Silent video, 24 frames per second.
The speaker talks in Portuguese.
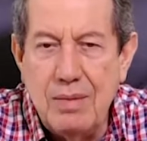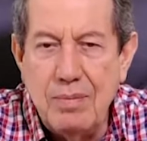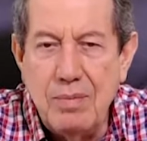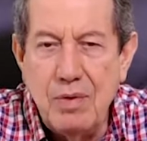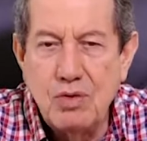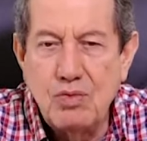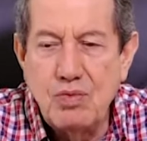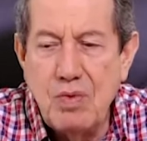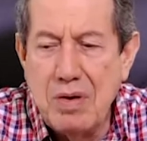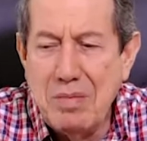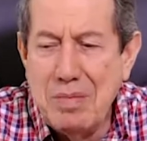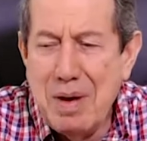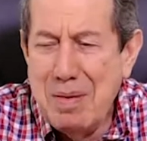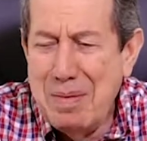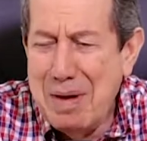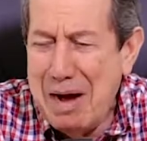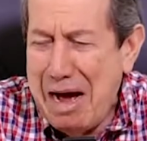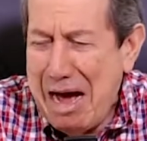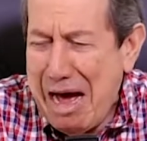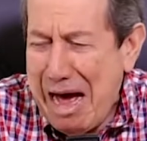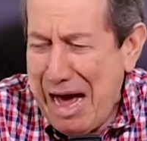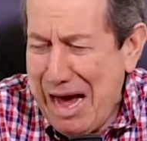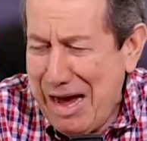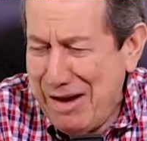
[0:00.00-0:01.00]
A pessoa,
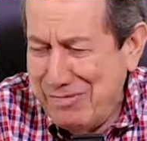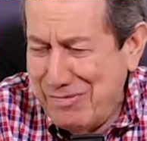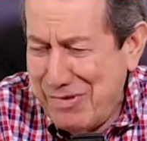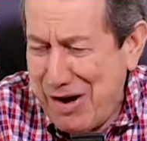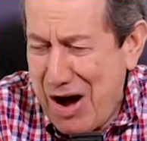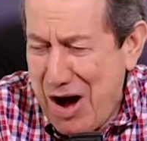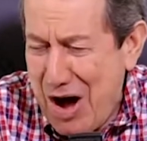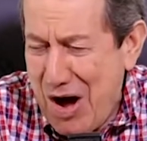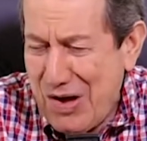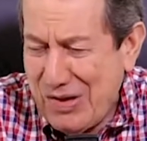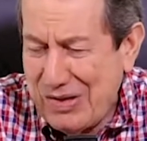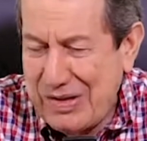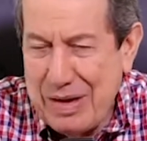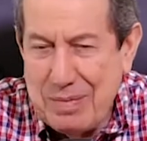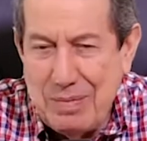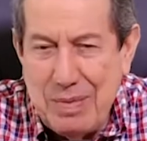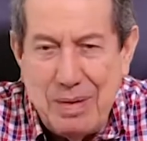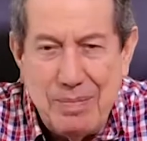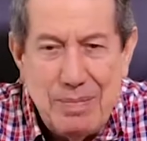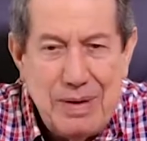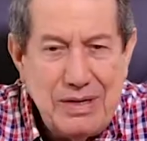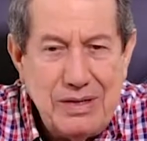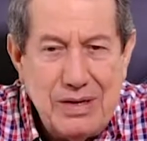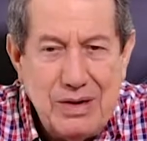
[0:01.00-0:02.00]
mamãe, volta,
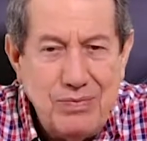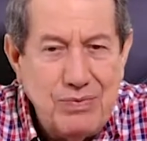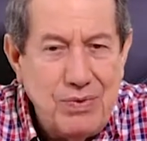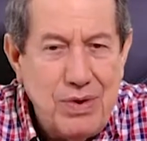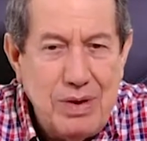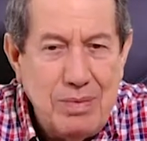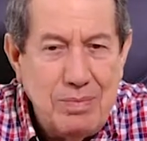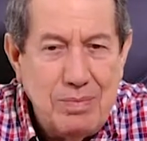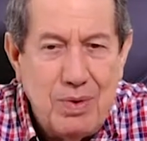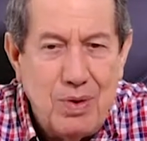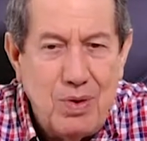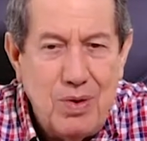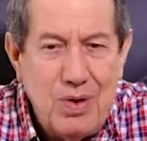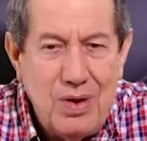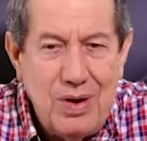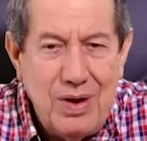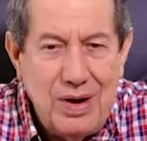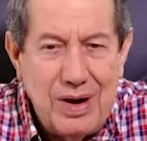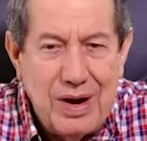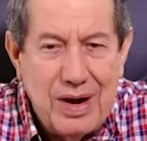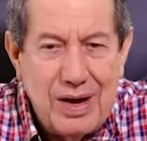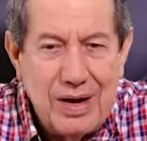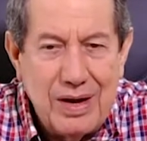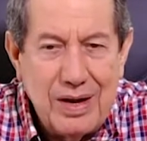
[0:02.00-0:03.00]
mamãe já foi
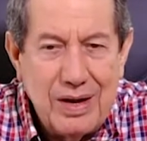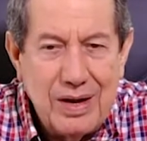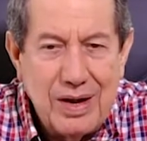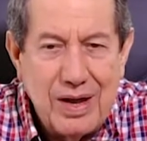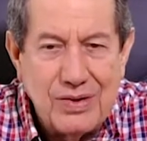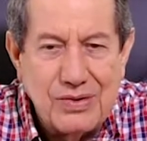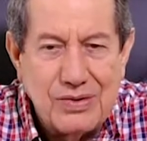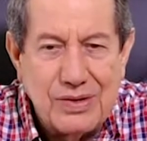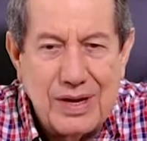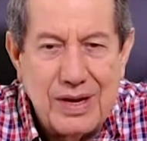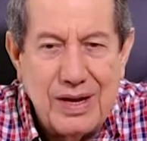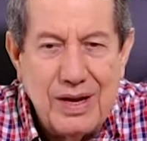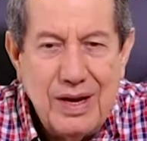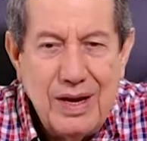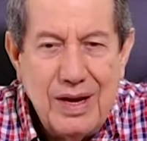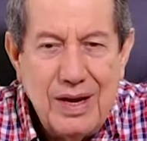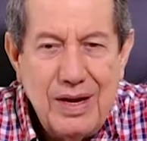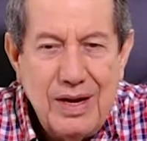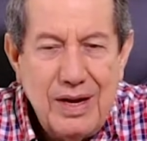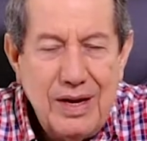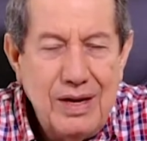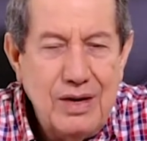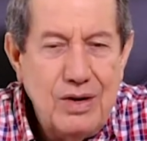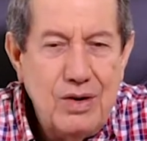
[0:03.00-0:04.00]
embora. Quer dizer,
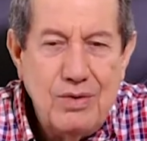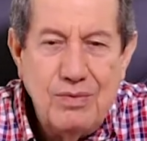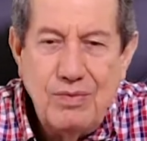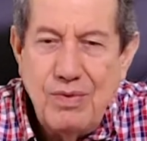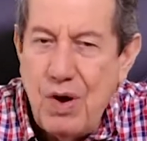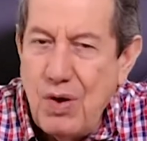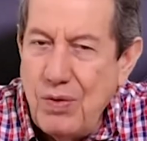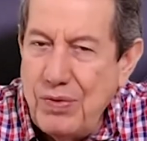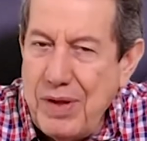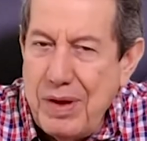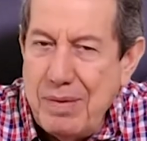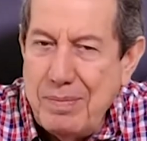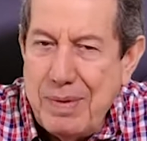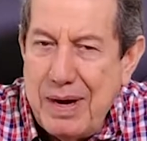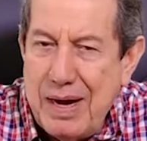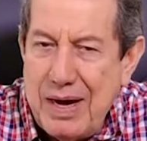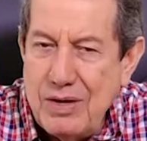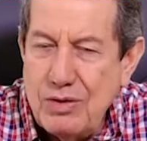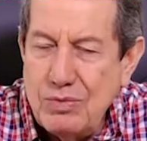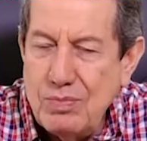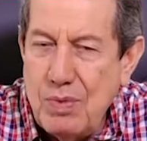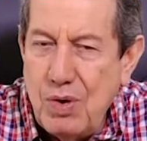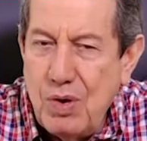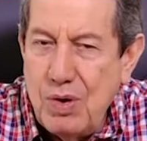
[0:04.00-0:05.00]
e não volta
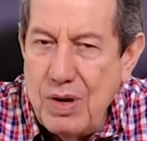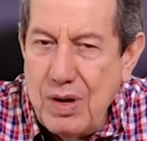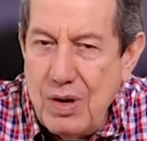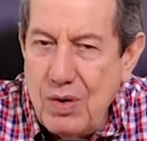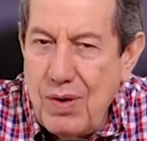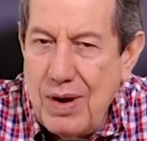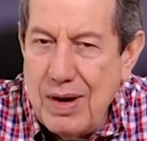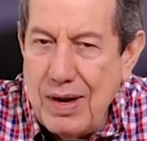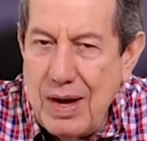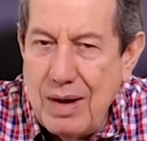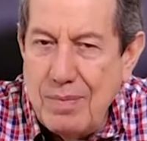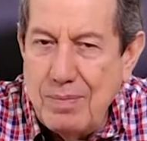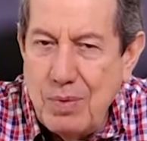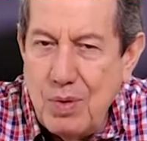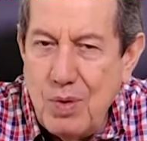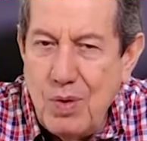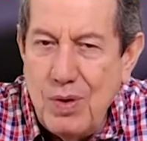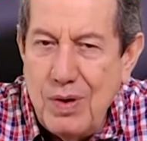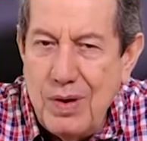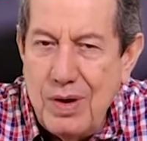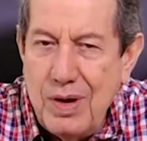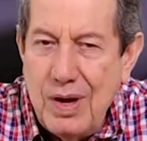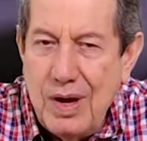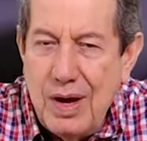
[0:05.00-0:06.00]
mais, morreu,
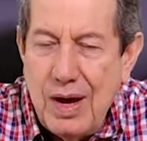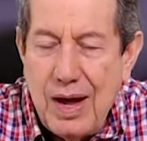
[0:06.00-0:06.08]
acabou.